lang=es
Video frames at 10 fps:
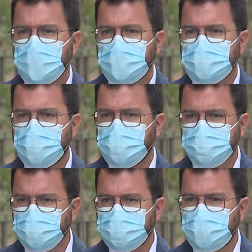y a
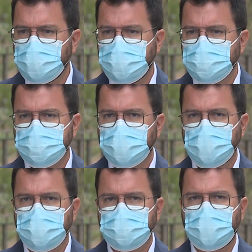partir de aquí
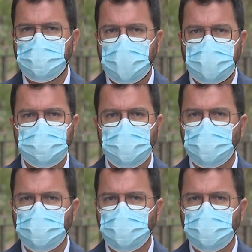seguir trabajando